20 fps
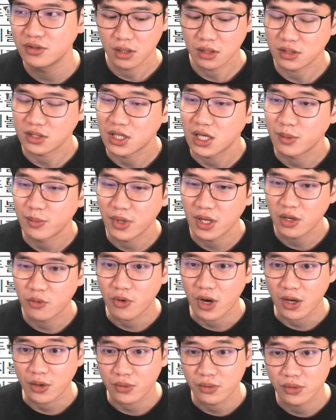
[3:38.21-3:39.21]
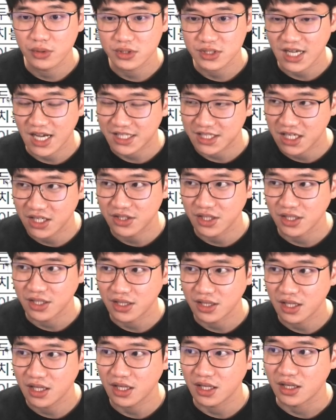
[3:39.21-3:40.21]
그 다음에 괄호를 닫아야
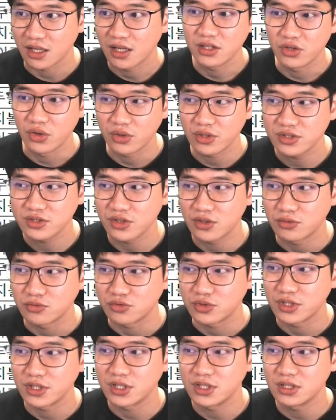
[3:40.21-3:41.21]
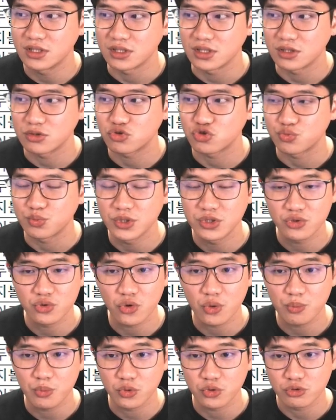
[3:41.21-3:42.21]
되는데 여기서 우리는 이
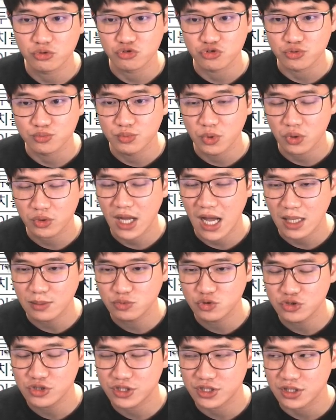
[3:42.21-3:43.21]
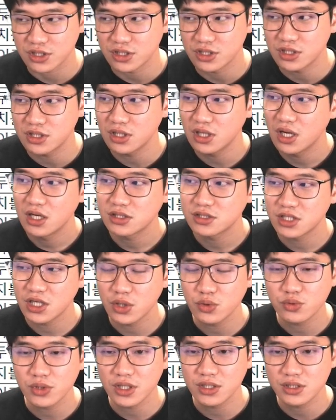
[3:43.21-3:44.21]
주민등록번호 중복 함수식을
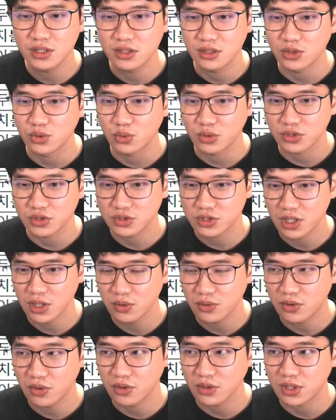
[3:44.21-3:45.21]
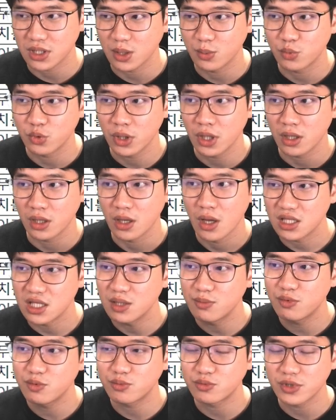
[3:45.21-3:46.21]
채우기 핸들을 이용해서 채울 거기 때문에 이
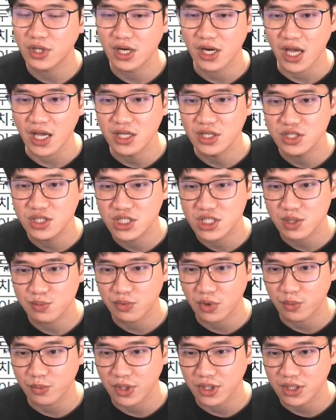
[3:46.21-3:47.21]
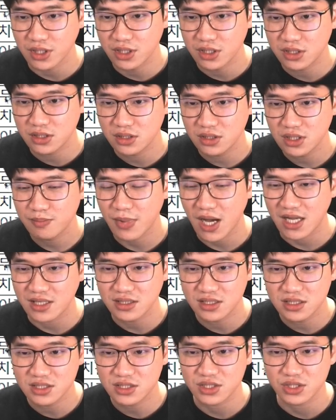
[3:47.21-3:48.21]
부분의 레인지 범위는
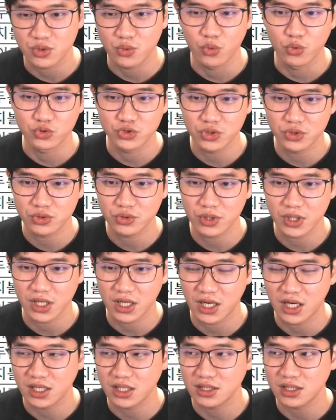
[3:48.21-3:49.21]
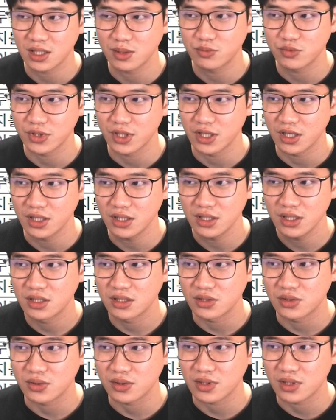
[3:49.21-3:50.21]
반드시 고정되어야 하기 때문에
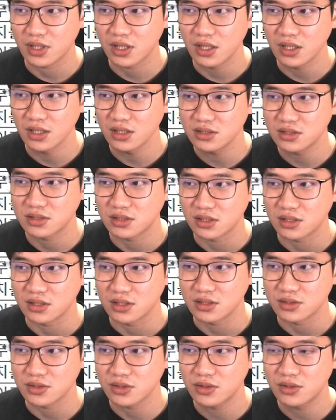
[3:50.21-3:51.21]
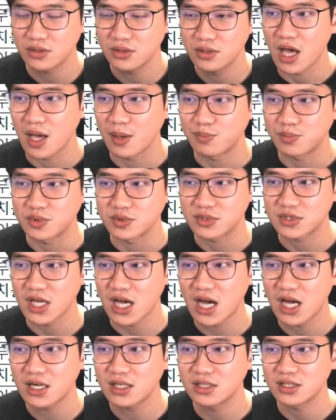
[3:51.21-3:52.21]
이렇게 드래그해서
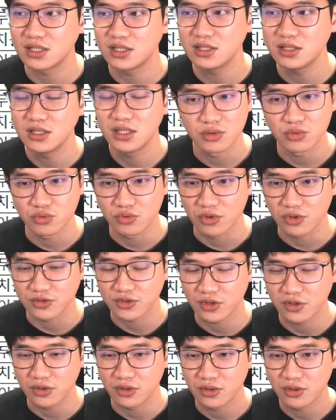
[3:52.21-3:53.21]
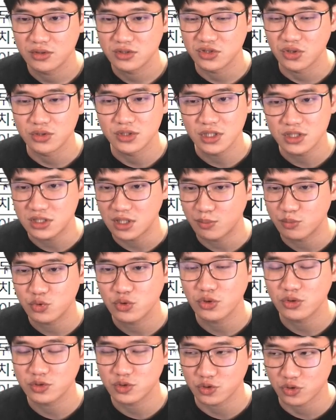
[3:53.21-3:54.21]
F4를 눌러서 절대 참조
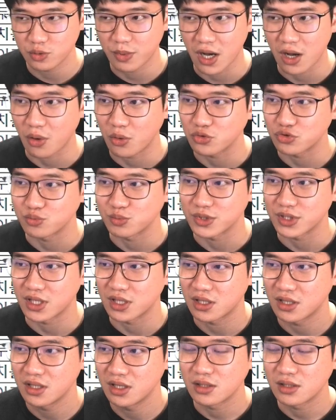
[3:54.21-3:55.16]
형식으로 바꿔줍니다.